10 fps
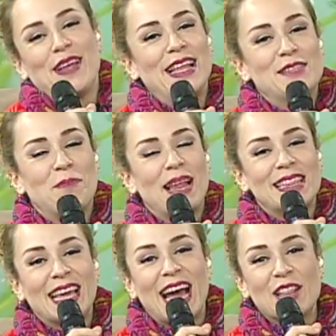feliz
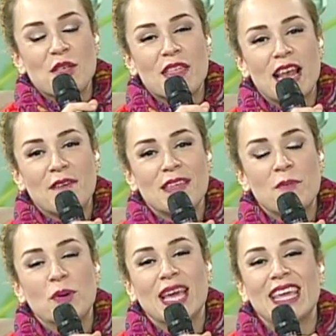platicando de la
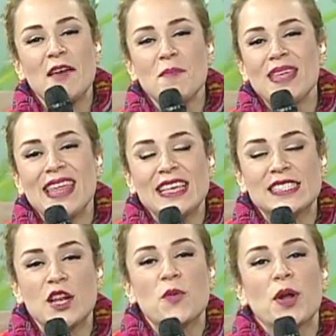vida porque ¿quién vida y estilo?